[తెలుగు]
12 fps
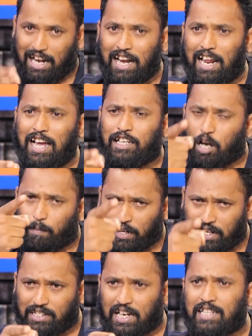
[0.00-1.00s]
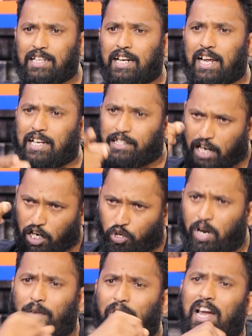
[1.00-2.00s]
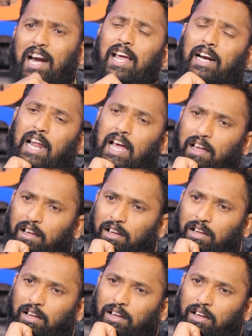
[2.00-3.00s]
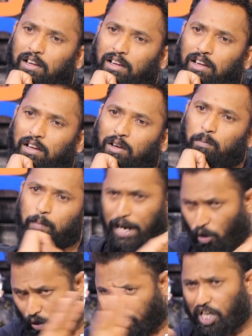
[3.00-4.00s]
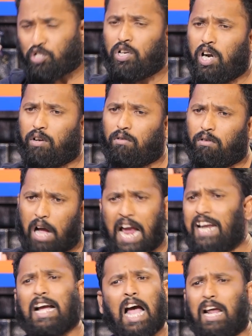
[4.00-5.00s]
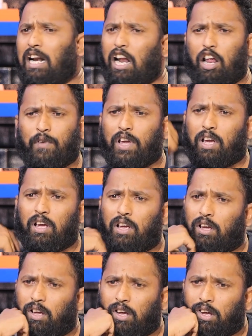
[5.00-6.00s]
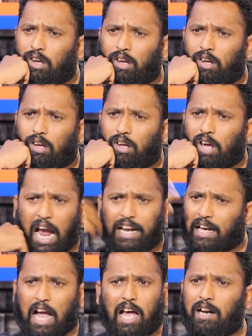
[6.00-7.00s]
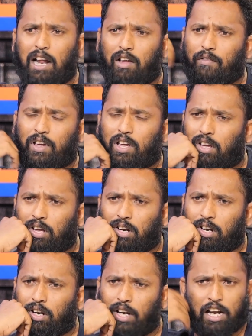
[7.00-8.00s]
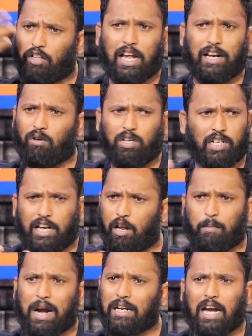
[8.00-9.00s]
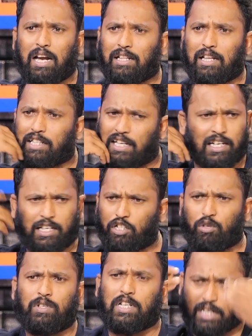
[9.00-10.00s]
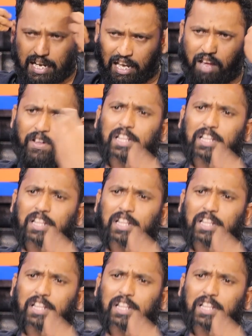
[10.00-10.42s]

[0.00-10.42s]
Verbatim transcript: వెళ్ళి జబర్దస్త్ చేసేటంకి శేషోని వాళ్ళు లేడు అక్కడ బయటకు వచ్చేస్తున్నాడు ఆయన కారణాలు అవి ఆయన కారణాలు అవి నేనేం దాని గురించి నేనేం మాట్లాడలేదు శశికి చేసి కూర్చొస్తాను నాకేమీ